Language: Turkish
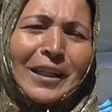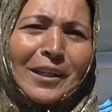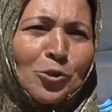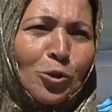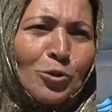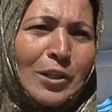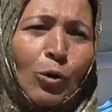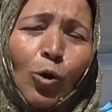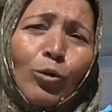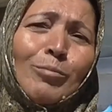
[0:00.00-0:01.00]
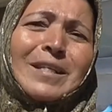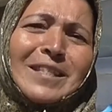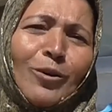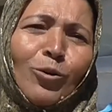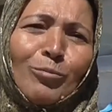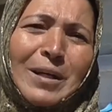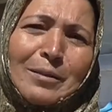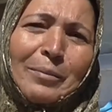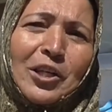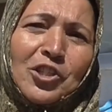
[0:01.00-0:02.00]
Yani çok güzel olmazsa
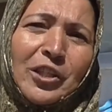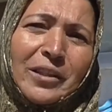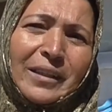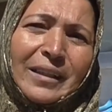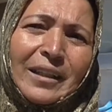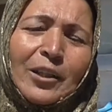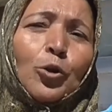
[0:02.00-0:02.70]
olmazı Beyşehir'in.